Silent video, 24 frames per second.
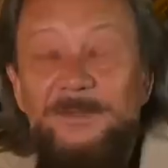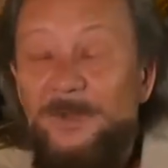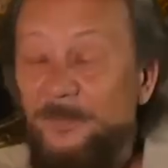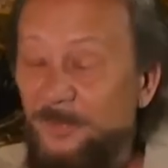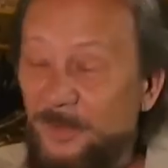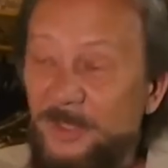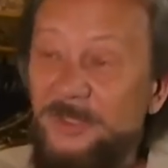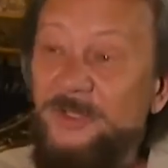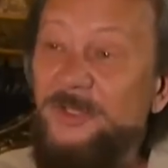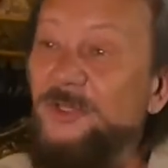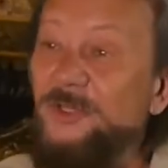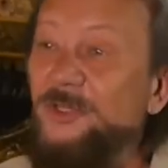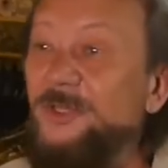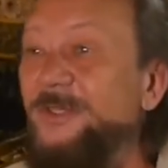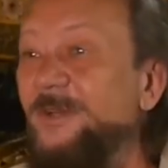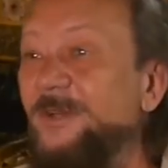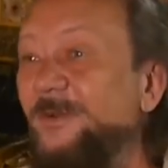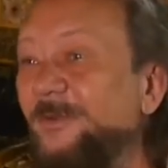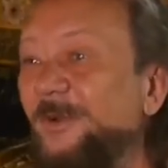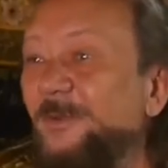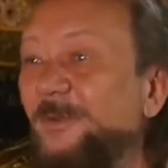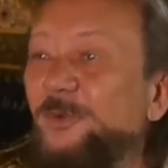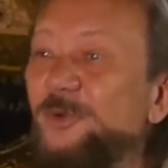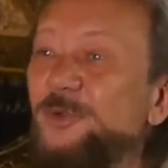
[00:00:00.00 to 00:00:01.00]
опять те же
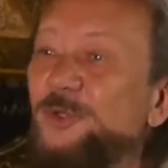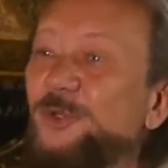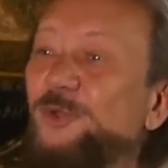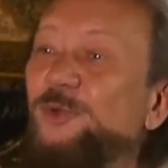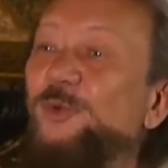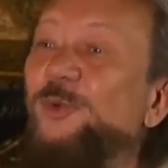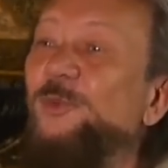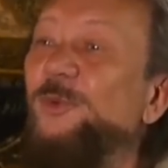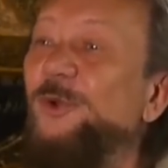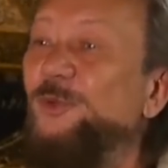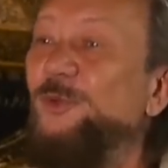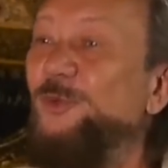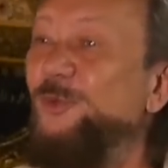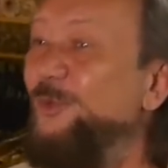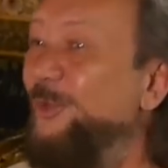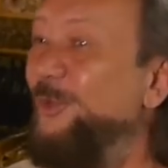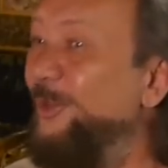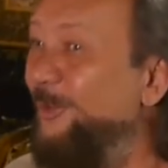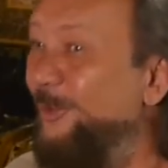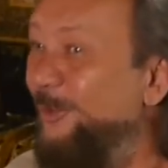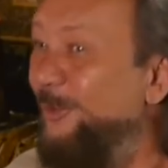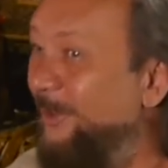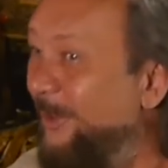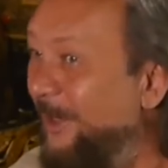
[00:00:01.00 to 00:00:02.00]
самые вопросы, кто мы,
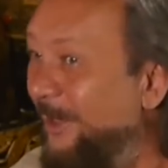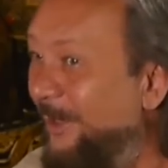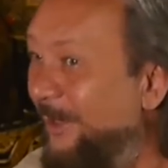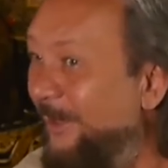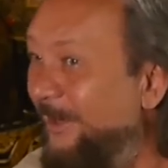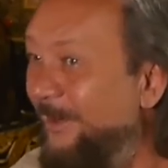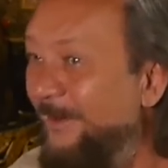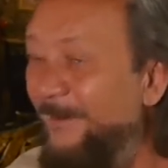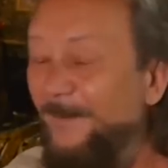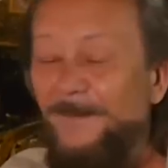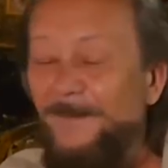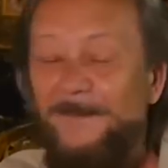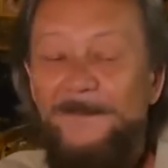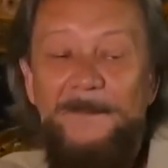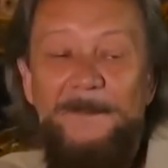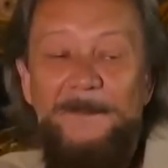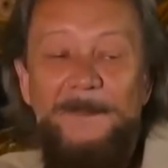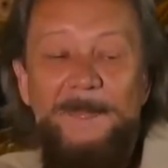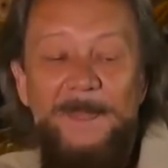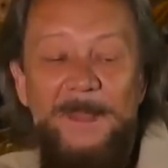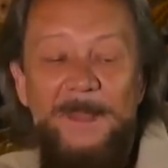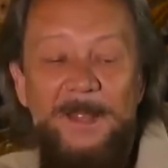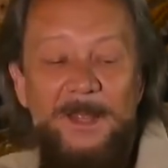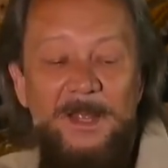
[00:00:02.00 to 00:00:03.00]
откуда и куда,
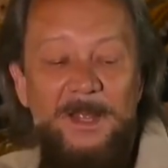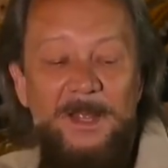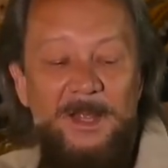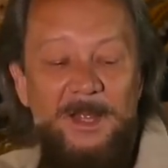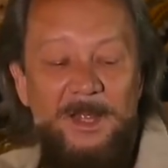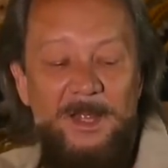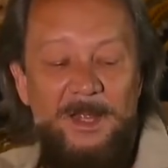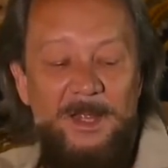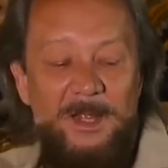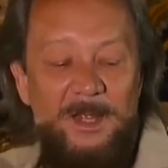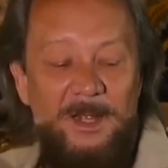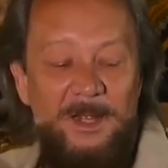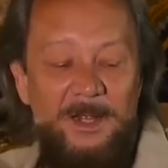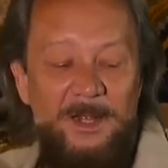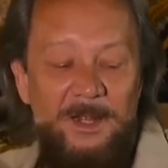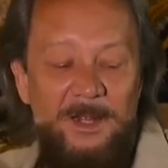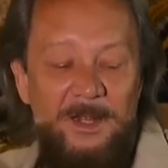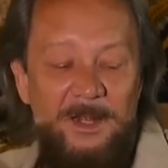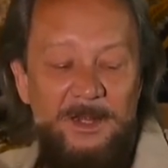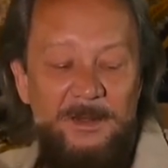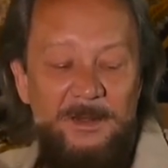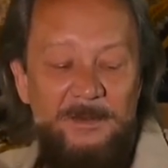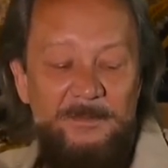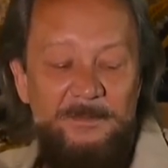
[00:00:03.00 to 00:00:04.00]

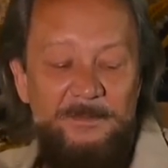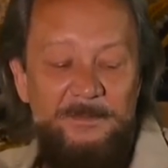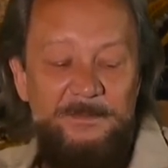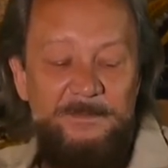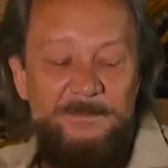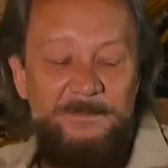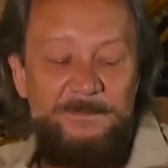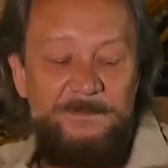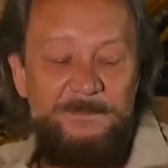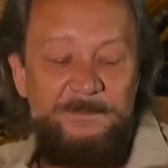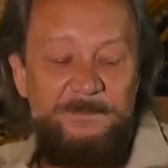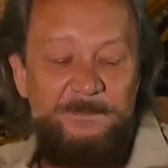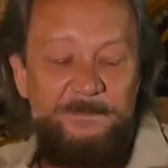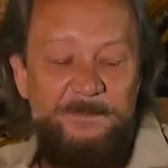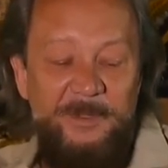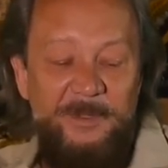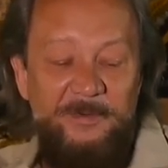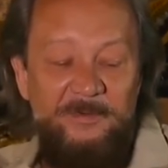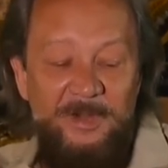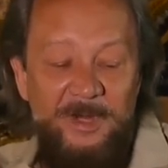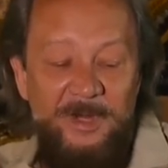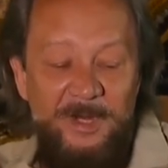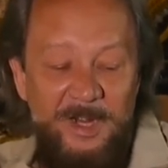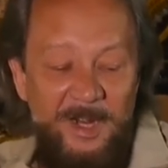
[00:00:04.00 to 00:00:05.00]
а,
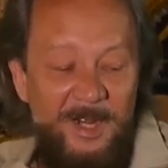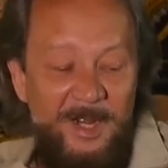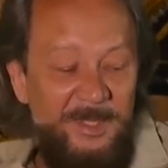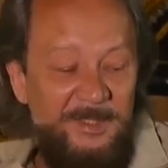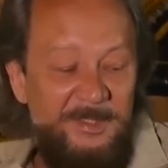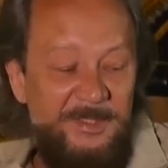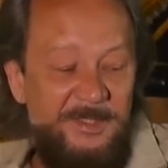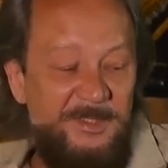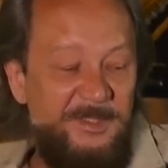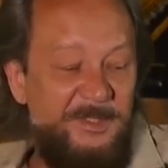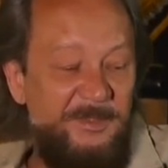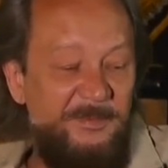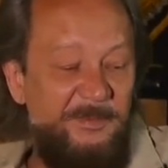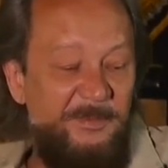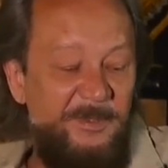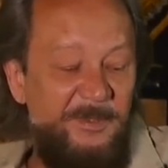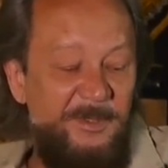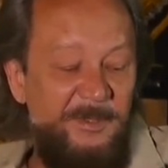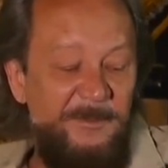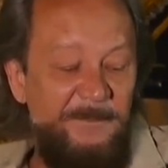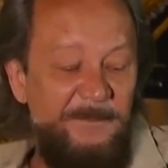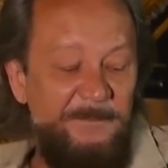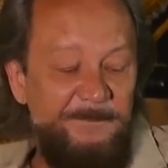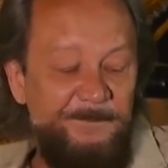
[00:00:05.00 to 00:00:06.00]
привлекает к
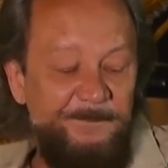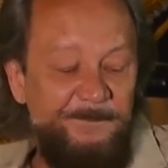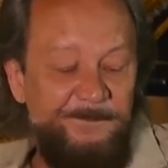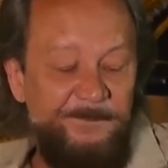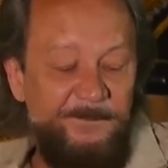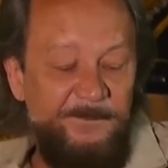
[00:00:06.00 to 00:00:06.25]
себе